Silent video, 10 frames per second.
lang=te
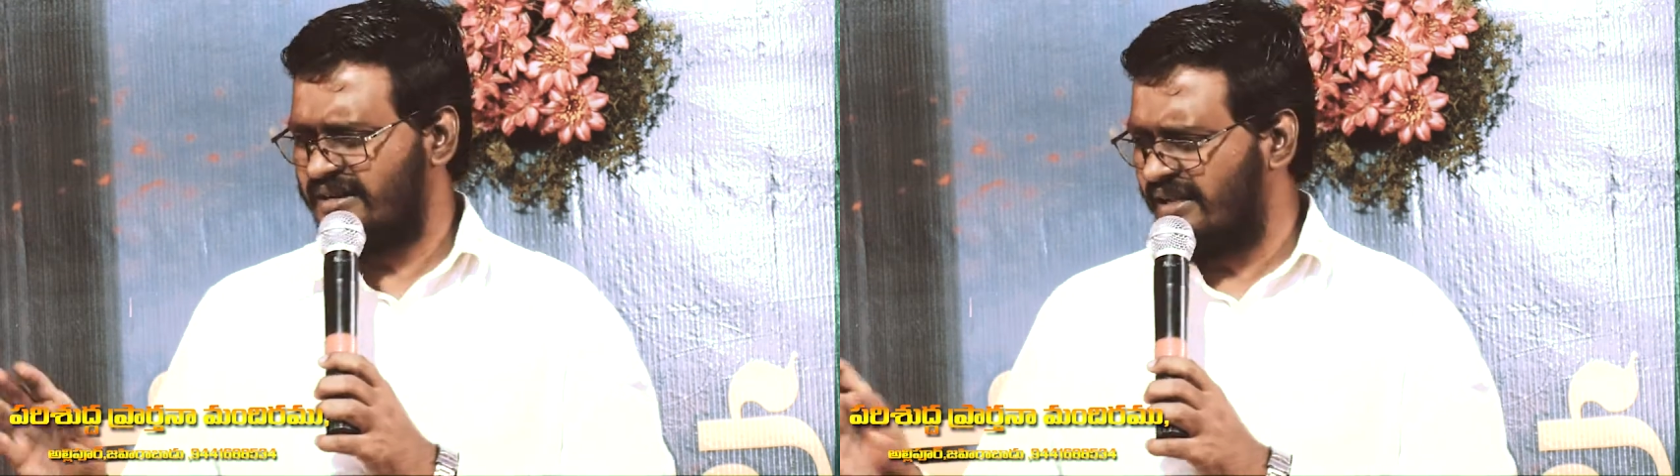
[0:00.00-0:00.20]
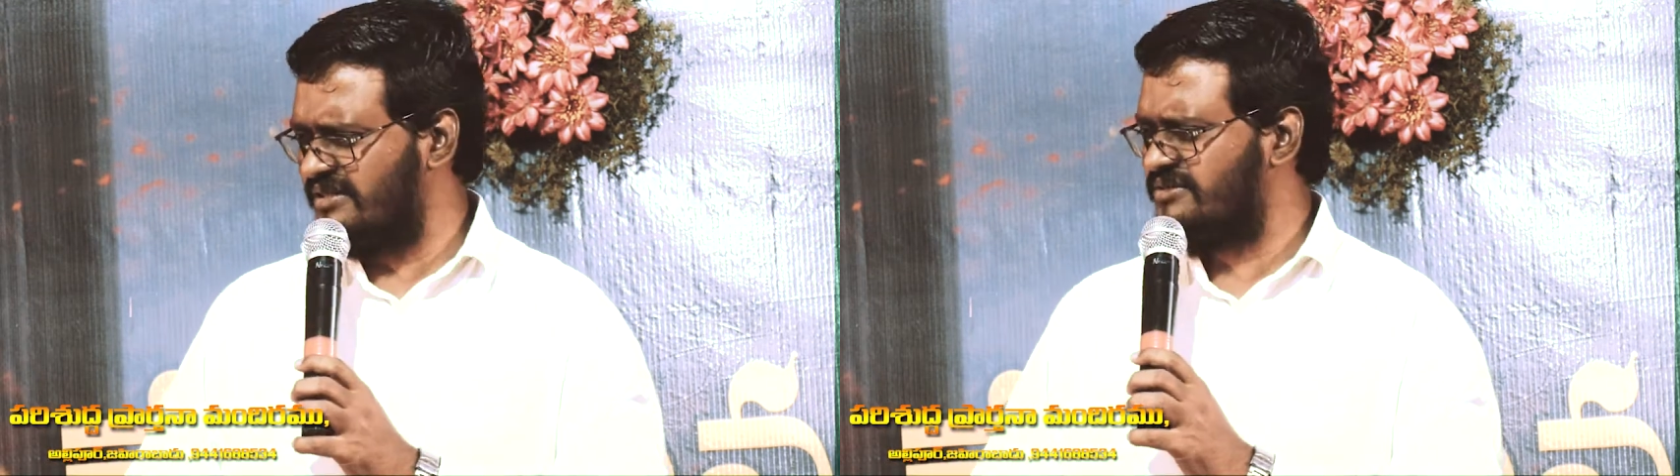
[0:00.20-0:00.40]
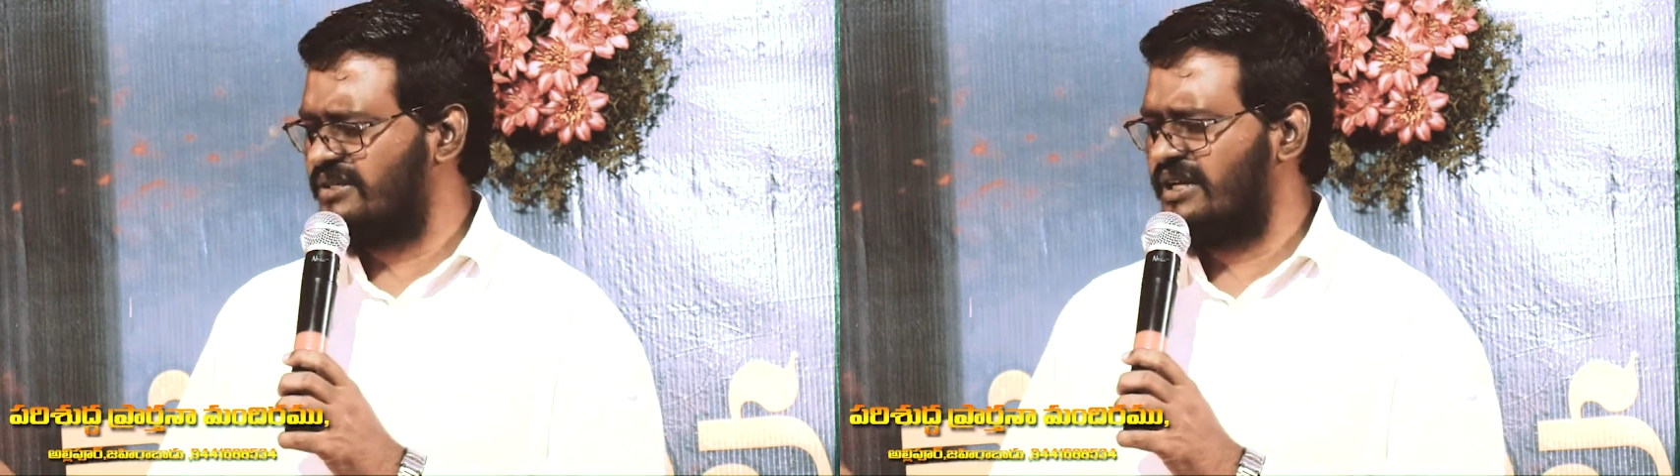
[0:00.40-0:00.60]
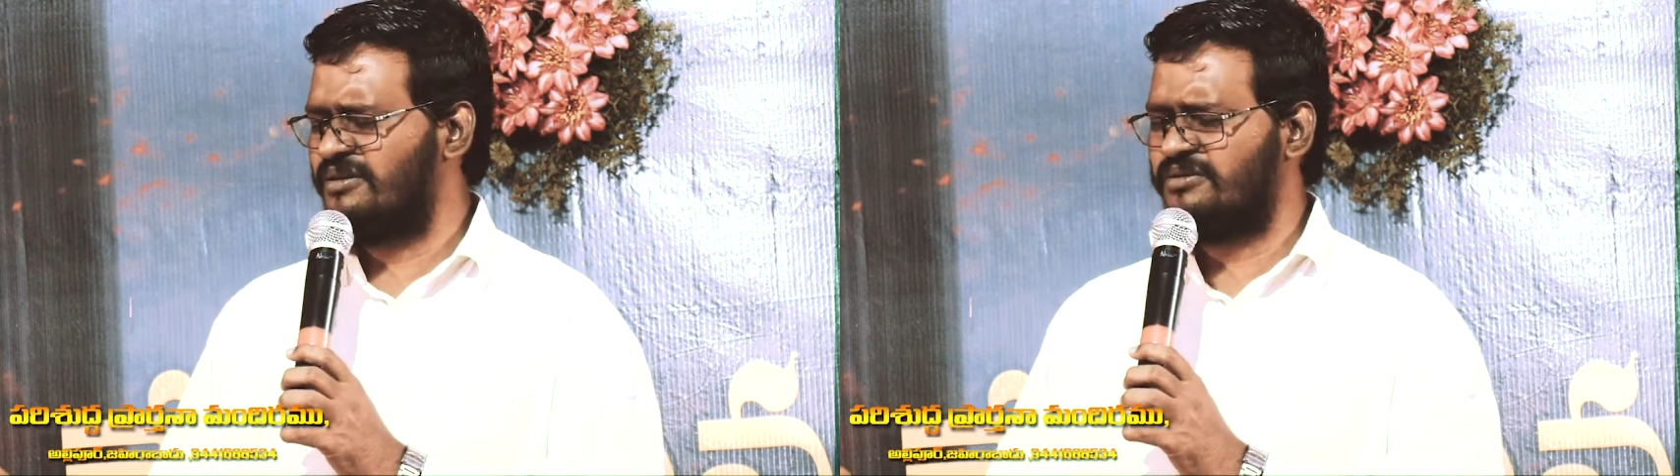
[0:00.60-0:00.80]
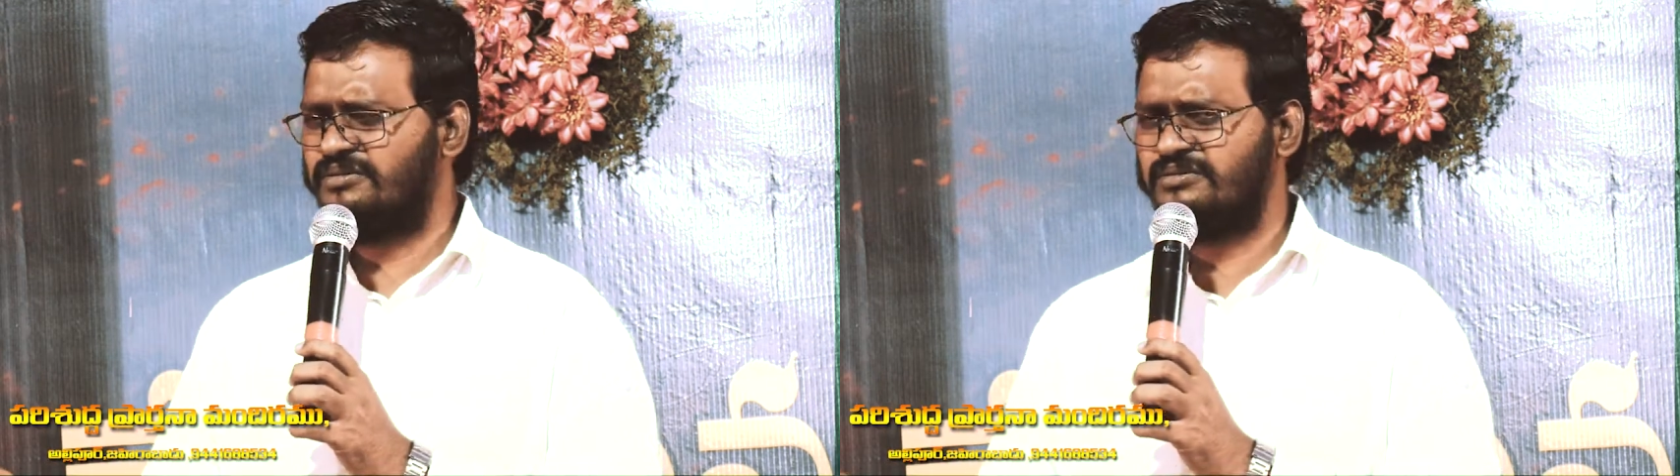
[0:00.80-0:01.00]

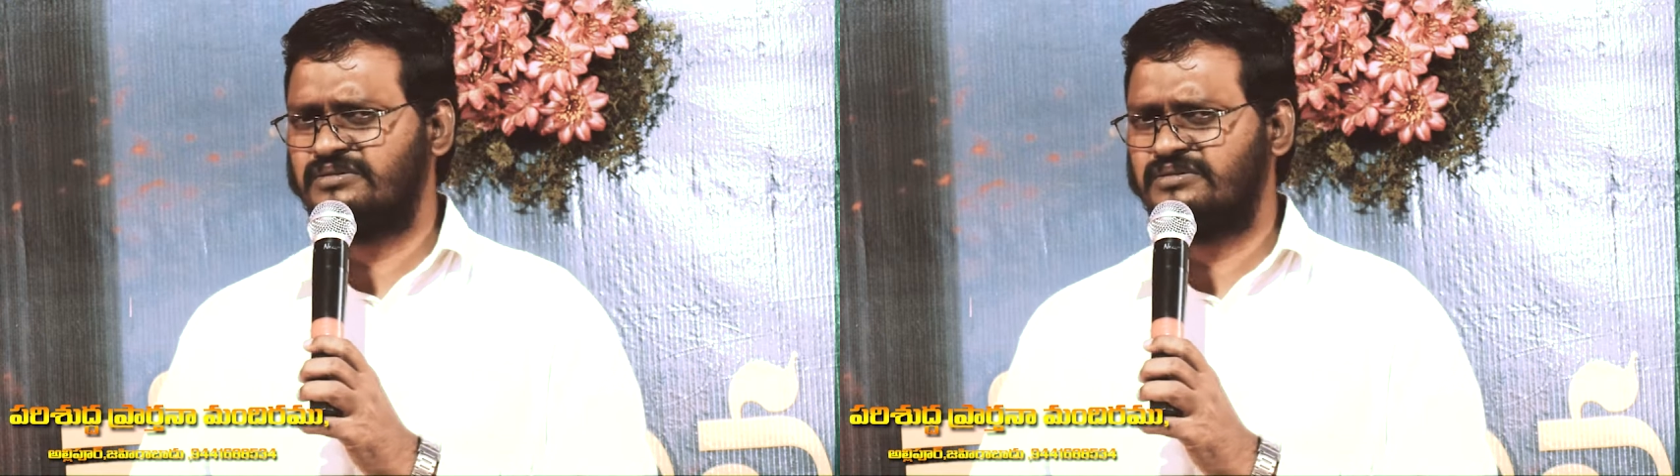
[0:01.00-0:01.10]
రాజుగారు